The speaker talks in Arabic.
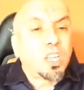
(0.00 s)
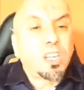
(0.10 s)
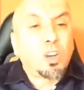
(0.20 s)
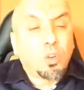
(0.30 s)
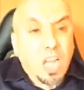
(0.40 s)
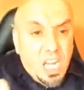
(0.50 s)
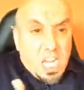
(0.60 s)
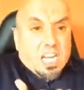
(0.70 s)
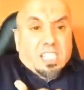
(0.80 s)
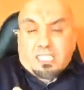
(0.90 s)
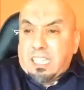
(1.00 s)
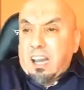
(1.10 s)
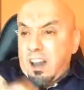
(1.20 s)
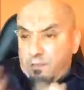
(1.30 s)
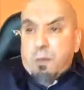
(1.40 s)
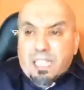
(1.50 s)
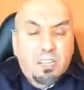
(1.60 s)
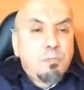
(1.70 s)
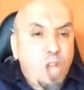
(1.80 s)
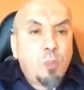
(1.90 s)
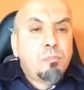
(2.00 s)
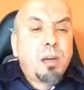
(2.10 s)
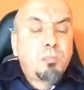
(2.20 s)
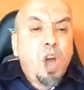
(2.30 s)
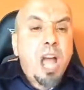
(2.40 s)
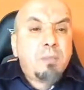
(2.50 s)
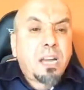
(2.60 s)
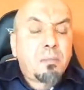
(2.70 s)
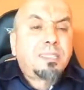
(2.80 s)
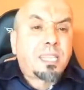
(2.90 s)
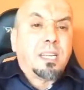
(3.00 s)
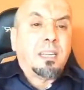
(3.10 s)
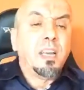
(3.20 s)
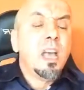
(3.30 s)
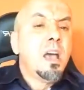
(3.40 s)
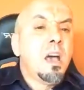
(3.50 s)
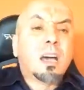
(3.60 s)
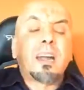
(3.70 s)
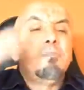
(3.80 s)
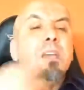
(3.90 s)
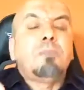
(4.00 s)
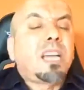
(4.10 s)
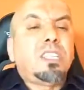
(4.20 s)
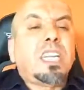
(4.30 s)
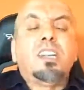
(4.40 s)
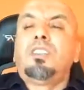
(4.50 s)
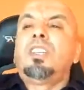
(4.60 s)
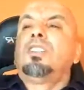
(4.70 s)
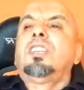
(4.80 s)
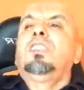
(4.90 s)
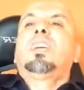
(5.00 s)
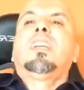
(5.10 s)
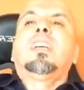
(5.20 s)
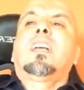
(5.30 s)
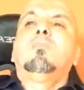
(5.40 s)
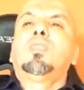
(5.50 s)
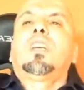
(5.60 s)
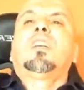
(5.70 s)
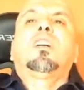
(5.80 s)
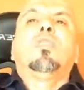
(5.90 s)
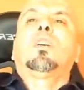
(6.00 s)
شركه اخرى انا اللي كنتكلف بهذه المعامله مثلا راه ما يمكنش انا نجي نشري شركه من شركه